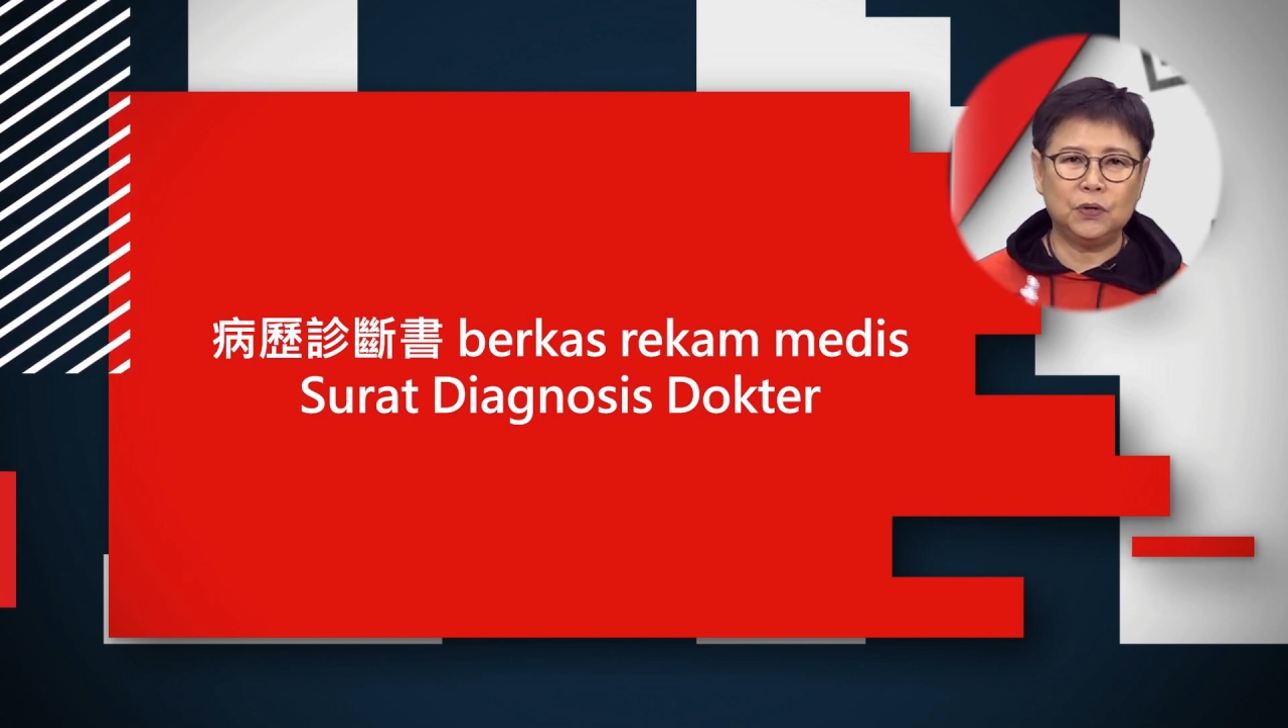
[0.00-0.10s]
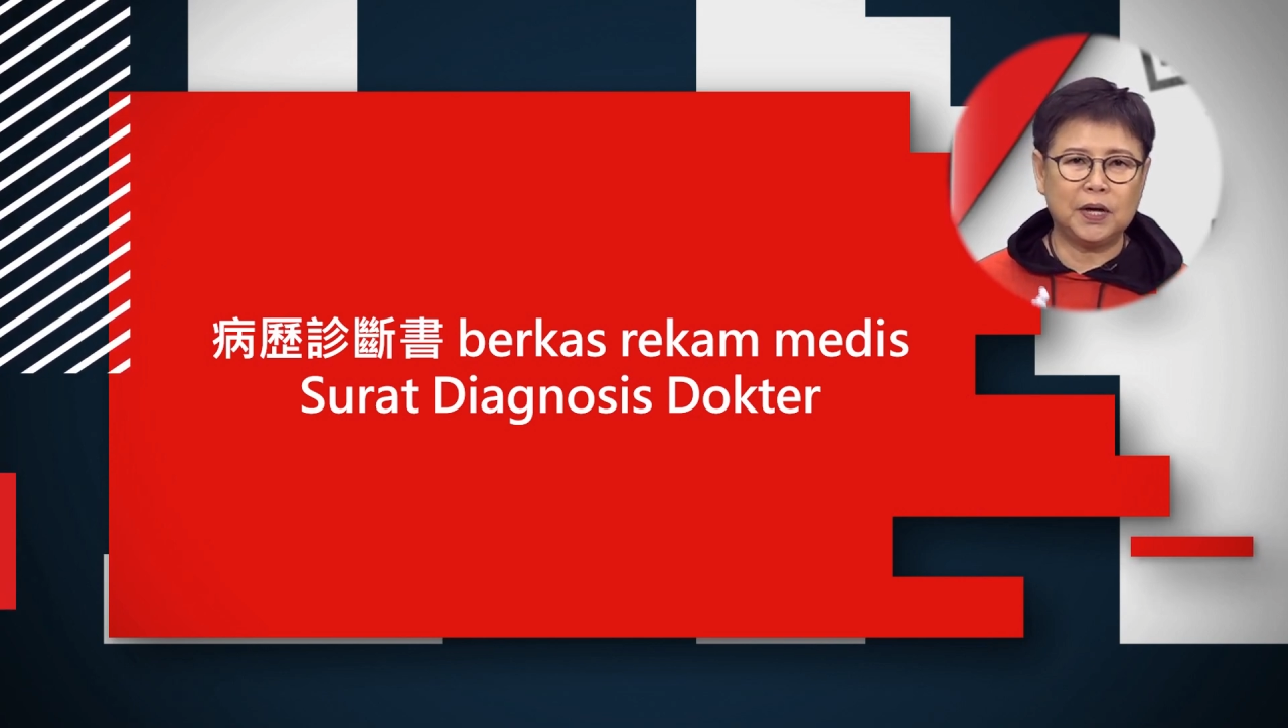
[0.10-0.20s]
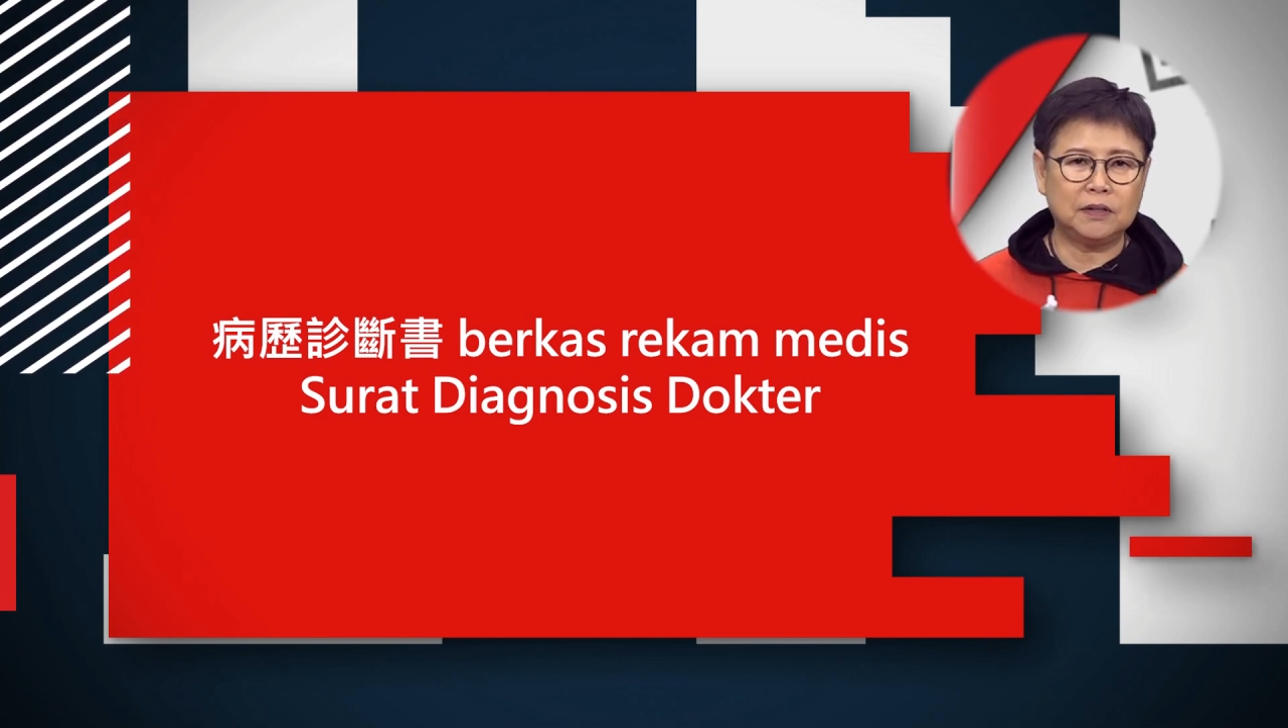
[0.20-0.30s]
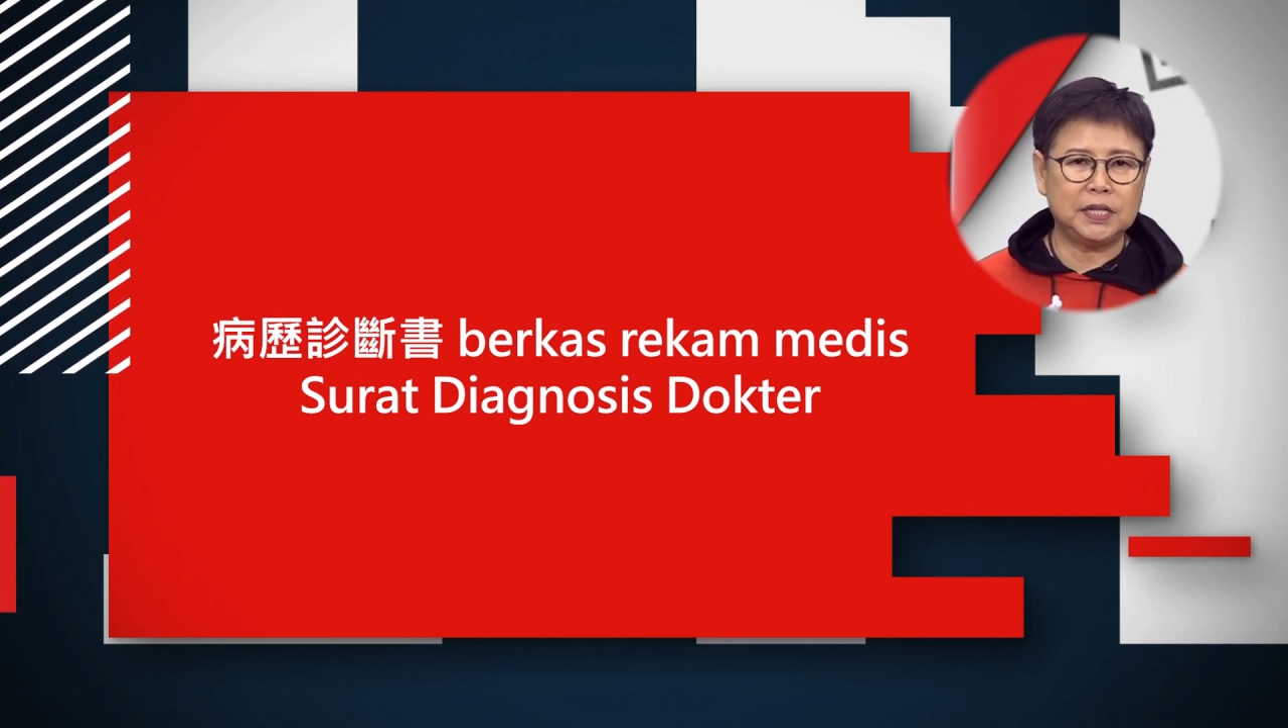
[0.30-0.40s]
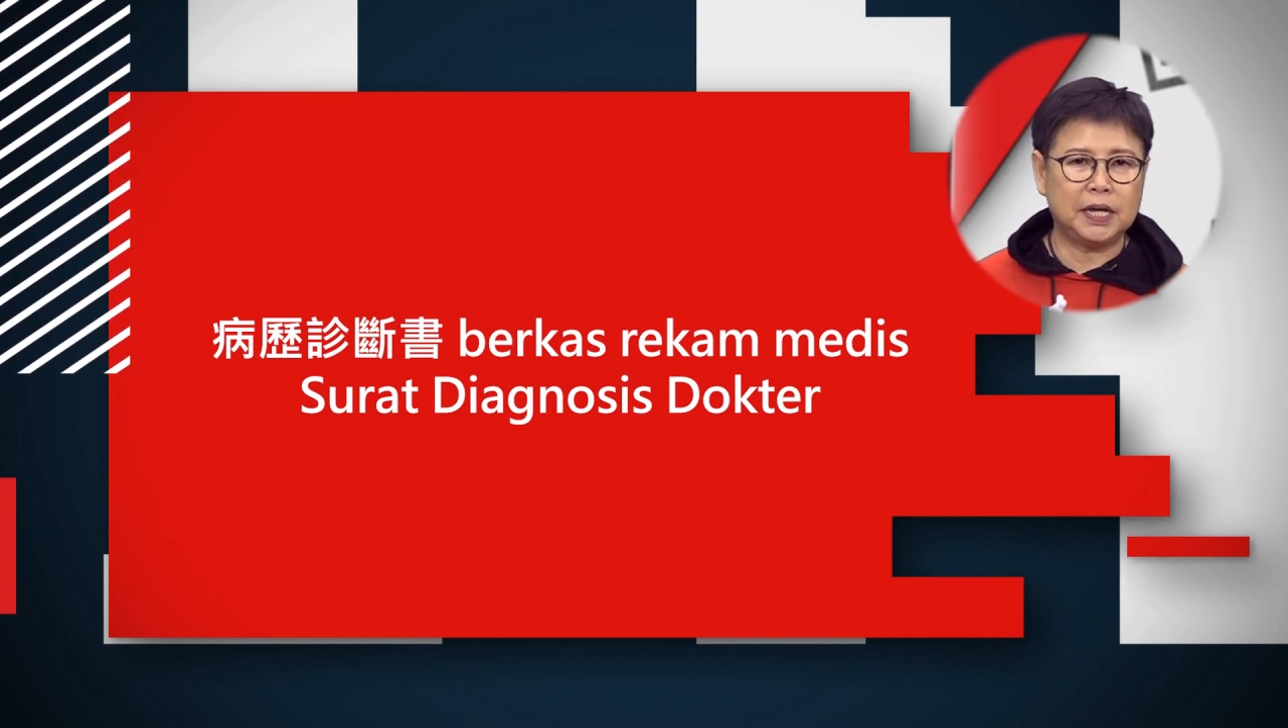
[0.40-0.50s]

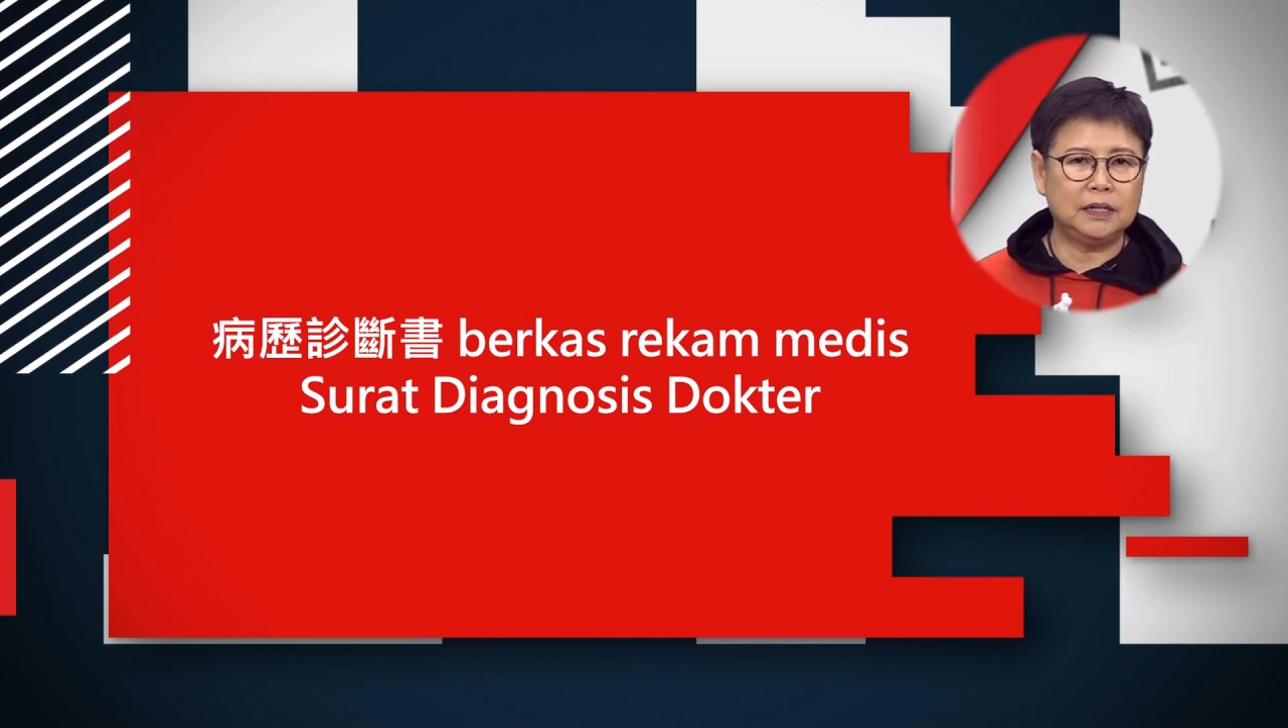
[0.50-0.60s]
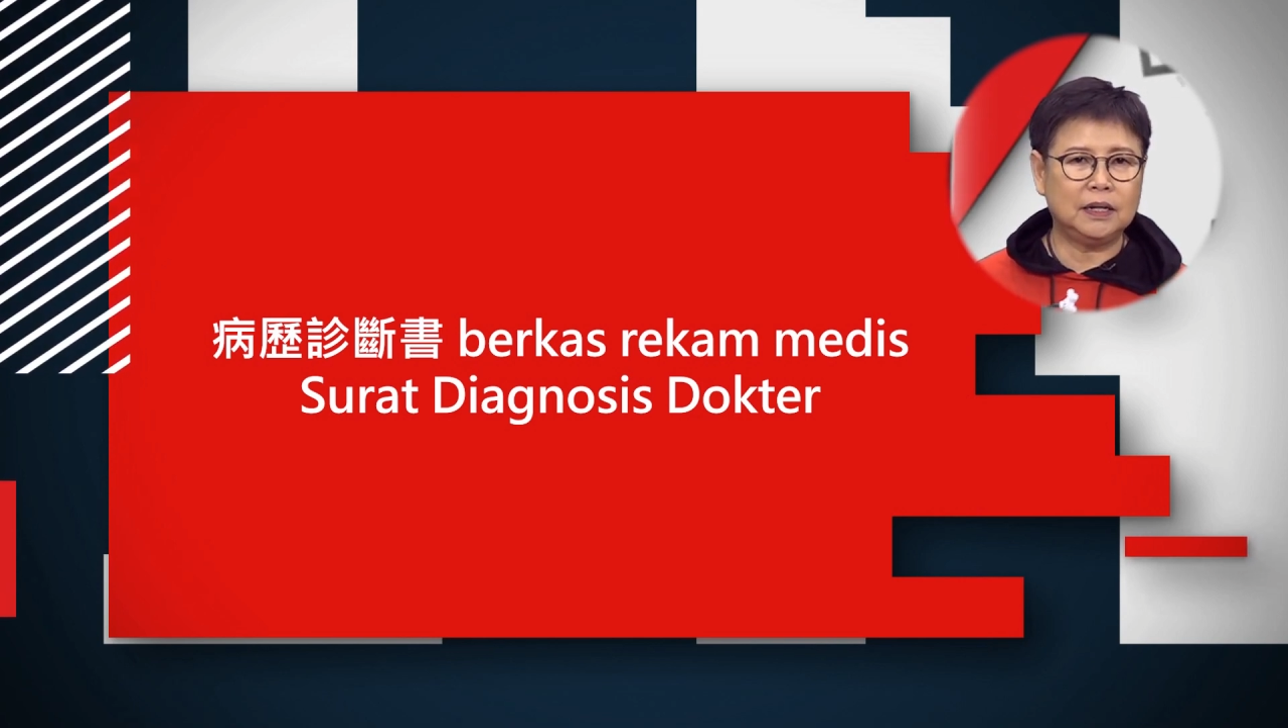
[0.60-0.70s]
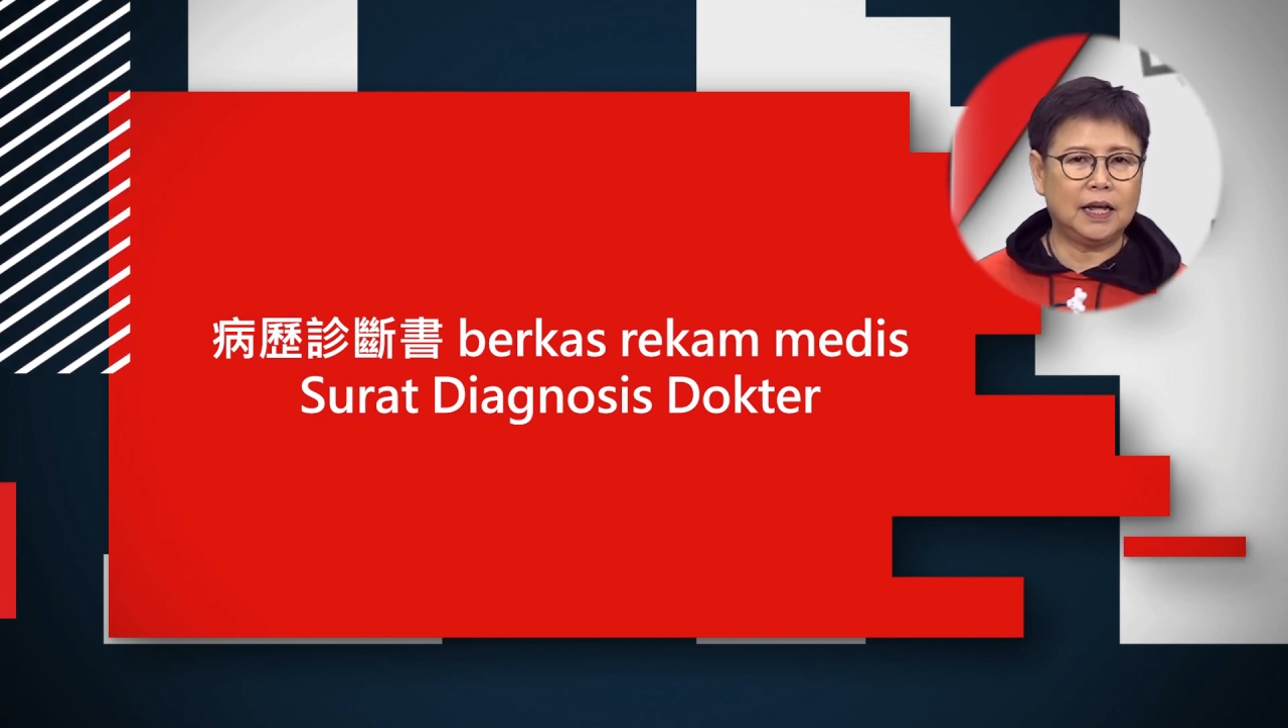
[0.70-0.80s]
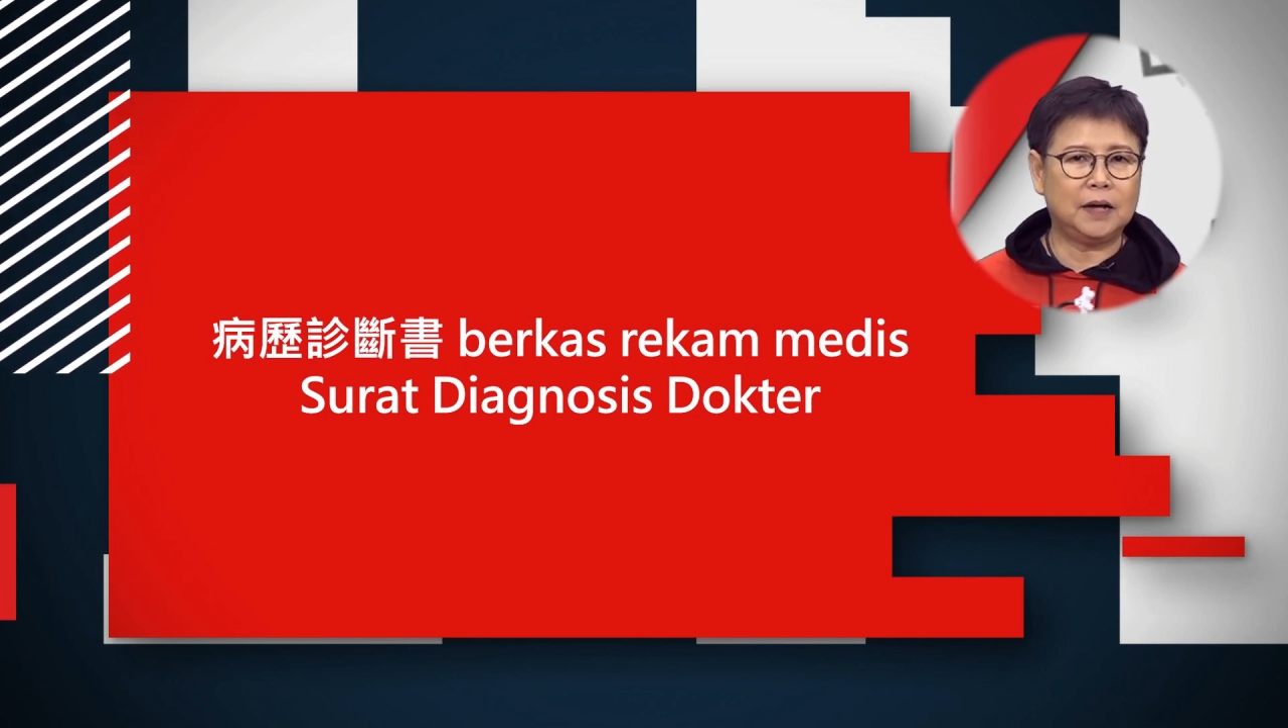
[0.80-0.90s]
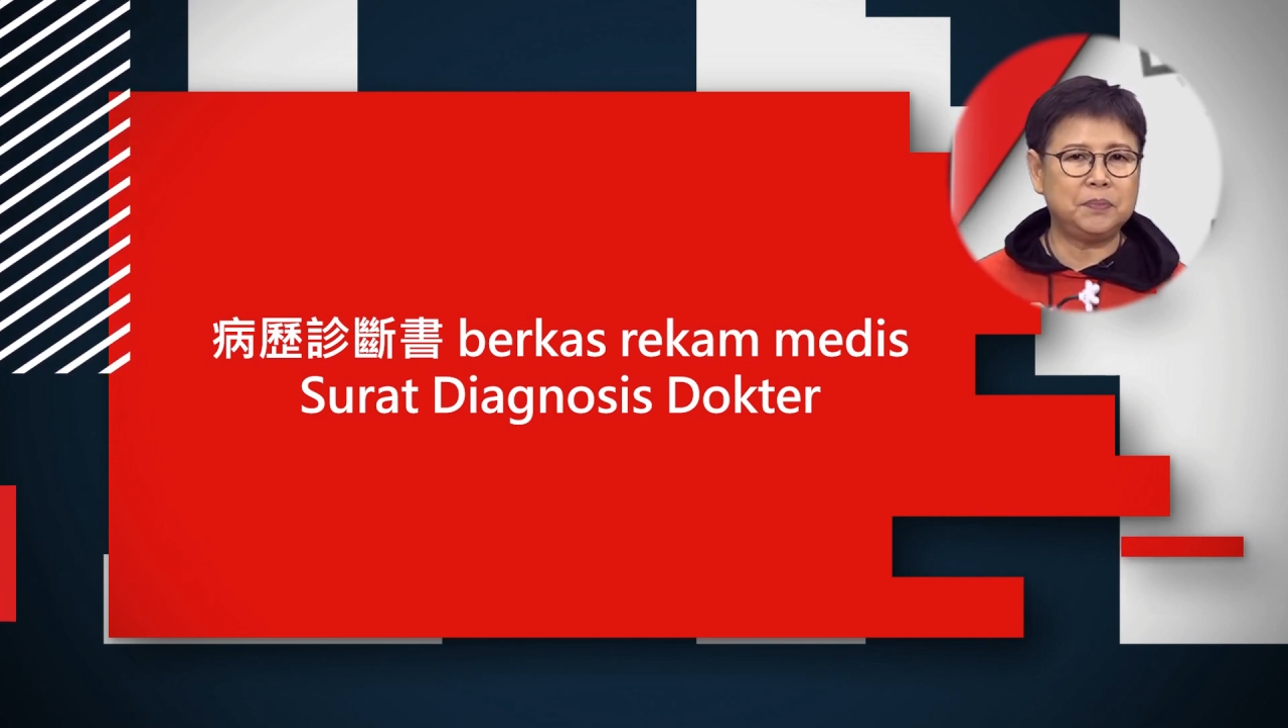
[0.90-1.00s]
多要填
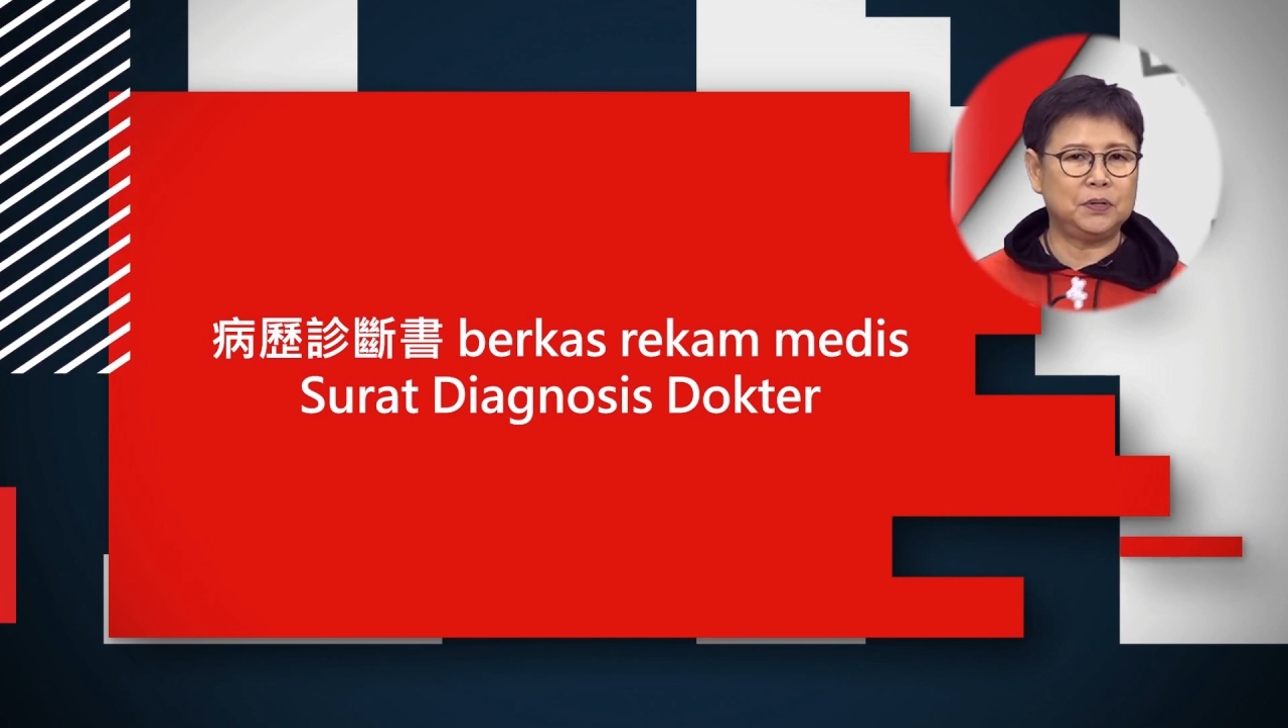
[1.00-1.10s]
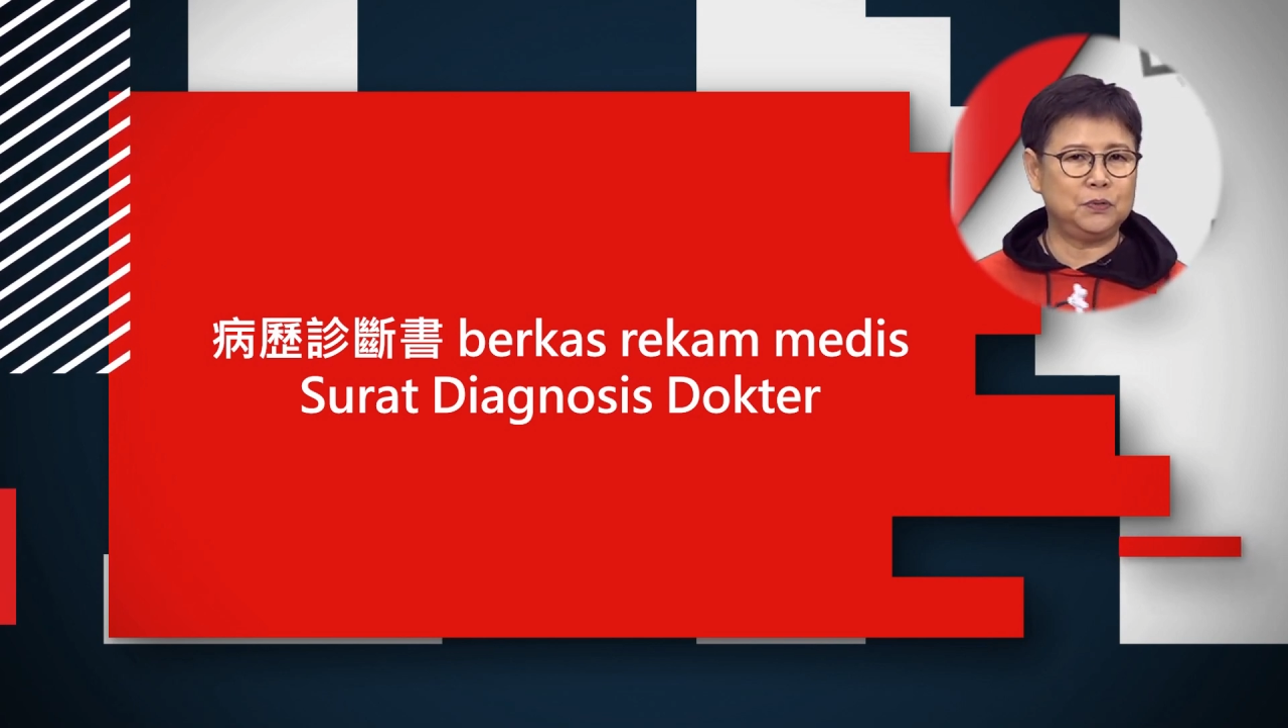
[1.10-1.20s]
的啦，